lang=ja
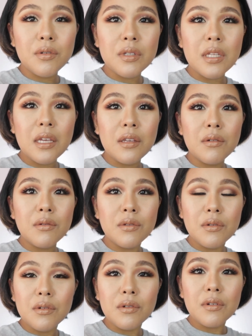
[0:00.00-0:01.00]
専用
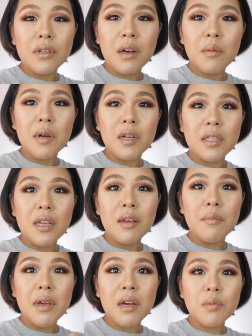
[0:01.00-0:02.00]
のカメラ
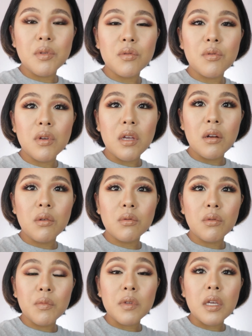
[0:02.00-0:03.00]
でメイクアップチュートリアルやろ
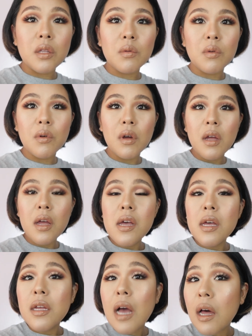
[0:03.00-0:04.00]
うと思うんだけど、
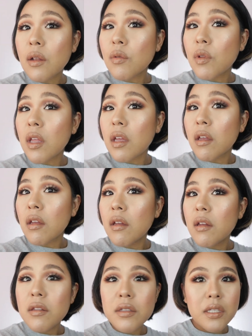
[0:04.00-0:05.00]
全
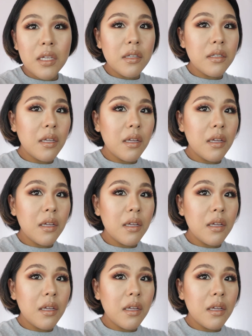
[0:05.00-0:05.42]
然